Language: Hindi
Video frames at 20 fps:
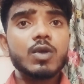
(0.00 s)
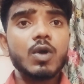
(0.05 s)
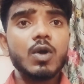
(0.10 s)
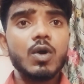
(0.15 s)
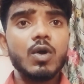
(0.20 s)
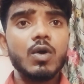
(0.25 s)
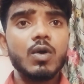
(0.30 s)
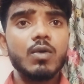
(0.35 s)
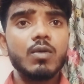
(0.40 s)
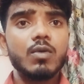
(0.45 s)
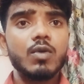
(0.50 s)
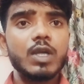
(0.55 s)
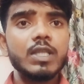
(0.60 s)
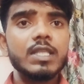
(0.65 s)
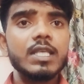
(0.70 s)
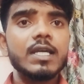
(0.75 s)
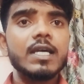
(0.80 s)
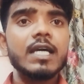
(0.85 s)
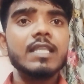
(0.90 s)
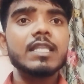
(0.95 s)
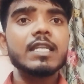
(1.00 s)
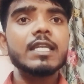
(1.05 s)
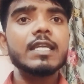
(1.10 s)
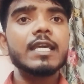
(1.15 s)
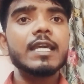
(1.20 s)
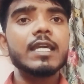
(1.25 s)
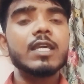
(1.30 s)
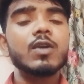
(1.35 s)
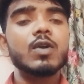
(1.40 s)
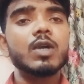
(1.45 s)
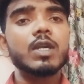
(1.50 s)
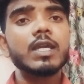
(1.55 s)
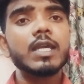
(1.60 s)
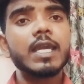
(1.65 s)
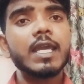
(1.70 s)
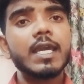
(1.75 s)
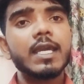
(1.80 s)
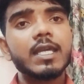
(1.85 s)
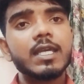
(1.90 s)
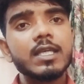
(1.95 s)
तो कोई दिक्कत नहीं है
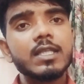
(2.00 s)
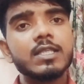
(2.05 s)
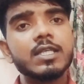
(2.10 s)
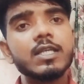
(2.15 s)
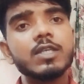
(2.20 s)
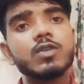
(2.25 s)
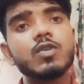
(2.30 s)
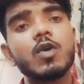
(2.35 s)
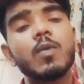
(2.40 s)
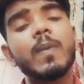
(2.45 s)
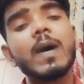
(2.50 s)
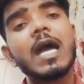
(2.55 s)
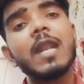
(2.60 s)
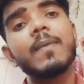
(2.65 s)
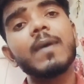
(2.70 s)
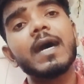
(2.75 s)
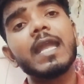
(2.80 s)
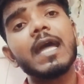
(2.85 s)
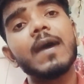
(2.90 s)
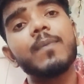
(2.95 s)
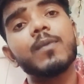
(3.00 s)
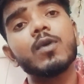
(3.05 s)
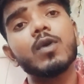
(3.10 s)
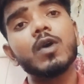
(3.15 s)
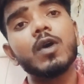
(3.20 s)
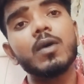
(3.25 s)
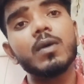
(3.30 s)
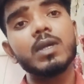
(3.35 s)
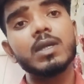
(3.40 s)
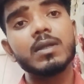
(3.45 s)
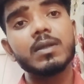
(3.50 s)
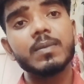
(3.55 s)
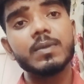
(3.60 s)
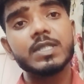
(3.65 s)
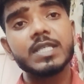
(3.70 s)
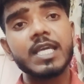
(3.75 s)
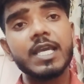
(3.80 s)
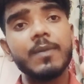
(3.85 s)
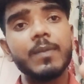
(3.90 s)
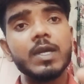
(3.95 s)
क्योंकि एक ही चीज़ को बार बार आपको
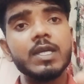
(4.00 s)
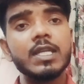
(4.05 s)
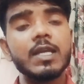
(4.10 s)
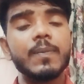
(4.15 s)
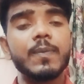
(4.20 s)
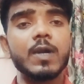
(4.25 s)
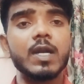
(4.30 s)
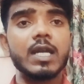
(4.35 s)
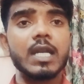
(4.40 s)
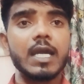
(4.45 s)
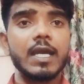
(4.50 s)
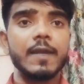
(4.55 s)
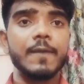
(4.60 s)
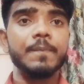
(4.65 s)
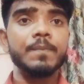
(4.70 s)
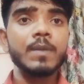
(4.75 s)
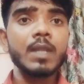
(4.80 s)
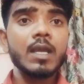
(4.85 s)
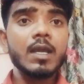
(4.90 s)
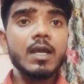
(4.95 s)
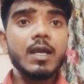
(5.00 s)
छः महीने पढ़ना है